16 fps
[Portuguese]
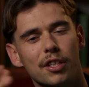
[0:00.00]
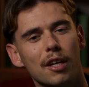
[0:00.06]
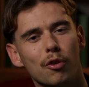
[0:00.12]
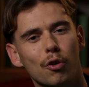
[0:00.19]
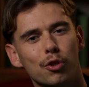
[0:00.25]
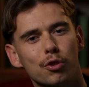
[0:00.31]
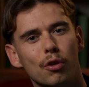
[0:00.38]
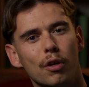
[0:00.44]

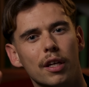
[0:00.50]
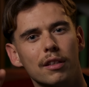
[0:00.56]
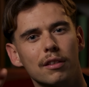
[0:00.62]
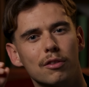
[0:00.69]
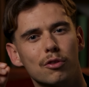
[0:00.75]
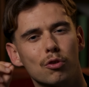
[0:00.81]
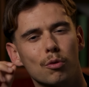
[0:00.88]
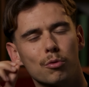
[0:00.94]
chegada ao
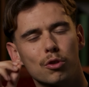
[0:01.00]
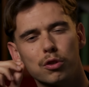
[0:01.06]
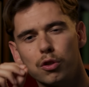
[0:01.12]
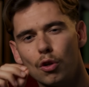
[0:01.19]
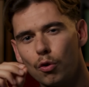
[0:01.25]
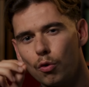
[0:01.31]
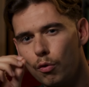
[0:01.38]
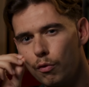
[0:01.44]
restaurante, somos
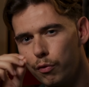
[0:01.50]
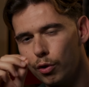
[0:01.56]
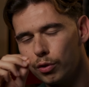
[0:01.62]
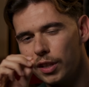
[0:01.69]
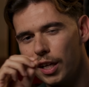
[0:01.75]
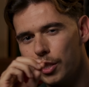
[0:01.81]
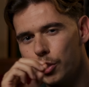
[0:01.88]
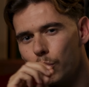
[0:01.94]
logo
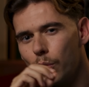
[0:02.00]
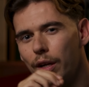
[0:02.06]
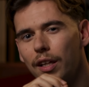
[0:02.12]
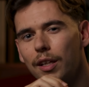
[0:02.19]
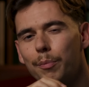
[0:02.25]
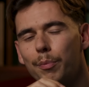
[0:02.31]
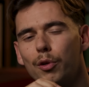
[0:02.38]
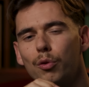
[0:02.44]
confrontados com
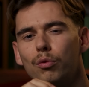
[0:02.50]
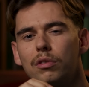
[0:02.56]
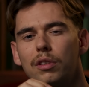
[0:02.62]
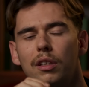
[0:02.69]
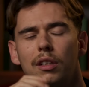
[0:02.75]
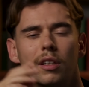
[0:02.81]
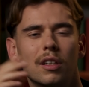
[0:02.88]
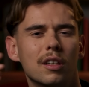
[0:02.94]
aquela
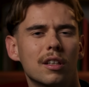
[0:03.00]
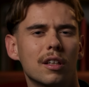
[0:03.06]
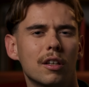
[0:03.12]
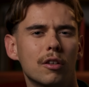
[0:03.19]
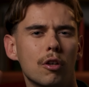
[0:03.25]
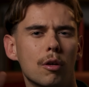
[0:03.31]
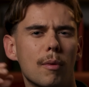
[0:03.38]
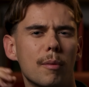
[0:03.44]
pergunta
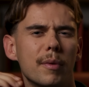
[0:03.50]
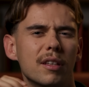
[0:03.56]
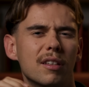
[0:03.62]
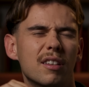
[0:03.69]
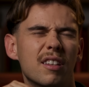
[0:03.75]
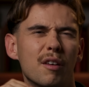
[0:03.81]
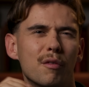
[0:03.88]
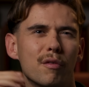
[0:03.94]
que
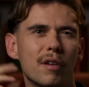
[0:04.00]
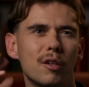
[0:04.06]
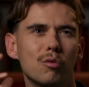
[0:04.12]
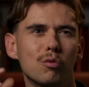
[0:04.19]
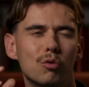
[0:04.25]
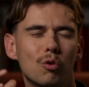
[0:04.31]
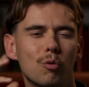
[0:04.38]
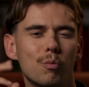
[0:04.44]
normalmente até vem
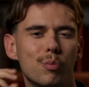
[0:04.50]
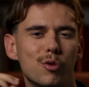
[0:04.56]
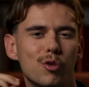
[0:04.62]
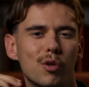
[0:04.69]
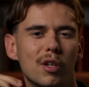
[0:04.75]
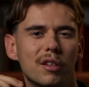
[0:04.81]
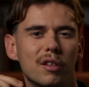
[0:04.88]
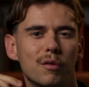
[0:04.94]
num tom
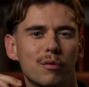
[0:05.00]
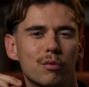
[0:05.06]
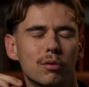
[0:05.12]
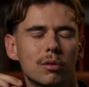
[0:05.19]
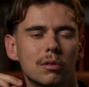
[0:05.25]
pejorativo.